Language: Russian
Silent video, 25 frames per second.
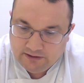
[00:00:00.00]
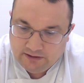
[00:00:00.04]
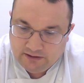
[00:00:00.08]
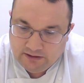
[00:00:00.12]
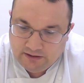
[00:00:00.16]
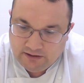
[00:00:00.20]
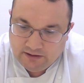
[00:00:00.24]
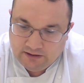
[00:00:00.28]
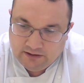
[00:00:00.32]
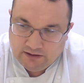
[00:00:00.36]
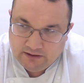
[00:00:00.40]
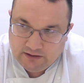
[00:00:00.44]

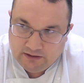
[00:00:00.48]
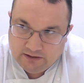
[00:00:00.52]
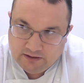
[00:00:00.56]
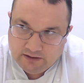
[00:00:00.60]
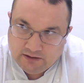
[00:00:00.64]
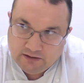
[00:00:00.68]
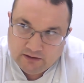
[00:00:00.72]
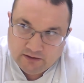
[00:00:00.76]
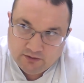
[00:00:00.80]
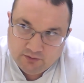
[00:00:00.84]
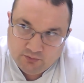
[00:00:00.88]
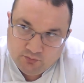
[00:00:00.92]

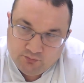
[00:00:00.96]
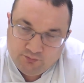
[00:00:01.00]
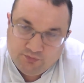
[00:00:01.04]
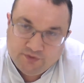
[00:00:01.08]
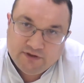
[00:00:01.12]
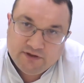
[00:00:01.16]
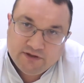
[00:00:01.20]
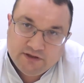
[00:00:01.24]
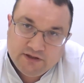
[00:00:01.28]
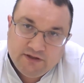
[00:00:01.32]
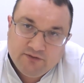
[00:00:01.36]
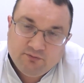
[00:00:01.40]
ну,
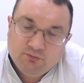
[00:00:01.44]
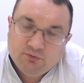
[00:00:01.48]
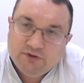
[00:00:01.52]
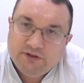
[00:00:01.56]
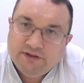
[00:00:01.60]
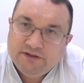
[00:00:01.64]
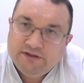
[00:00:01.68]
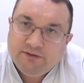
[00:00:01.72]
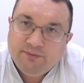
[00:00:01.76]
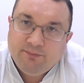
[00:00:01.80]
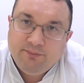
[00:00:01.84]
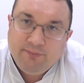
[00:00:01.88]
видны вот
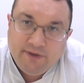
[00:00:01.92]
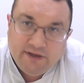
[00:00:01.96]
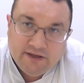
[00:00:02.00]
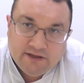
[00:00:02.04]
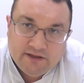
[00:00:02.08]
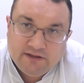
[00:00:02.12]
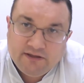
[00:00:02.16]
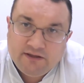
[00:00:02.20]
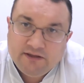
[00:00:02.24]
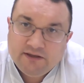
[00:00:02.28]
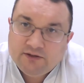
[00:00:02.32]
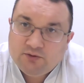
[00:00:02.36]
эти
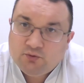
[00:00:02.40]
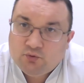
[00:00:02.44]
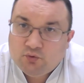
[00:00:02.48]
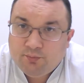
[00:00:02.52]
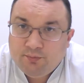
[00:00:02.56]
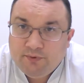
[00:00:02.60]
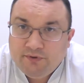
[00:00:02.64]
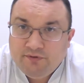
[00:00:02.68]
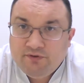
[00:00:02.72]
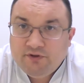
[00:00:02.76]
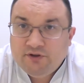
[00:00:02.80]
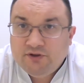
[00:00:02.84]
мелкие
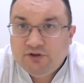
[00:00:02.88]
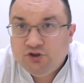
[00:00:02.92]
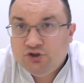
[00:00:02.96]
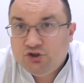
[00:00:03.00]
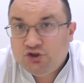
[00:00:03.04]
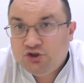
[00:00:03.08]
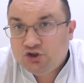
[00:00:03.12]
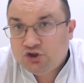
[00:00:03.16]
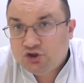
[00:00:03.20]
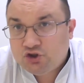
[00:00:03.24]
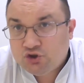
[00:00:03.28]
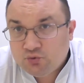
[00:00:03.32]
отрубевидные
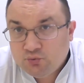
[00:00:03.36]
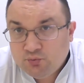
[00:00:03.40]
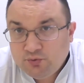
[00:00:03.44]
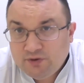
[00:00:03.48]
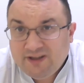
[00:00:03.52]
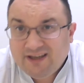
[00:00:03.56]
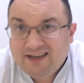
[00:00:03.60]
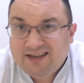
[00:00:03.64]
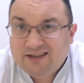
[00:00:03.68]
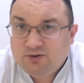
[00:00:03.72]
чешуйки,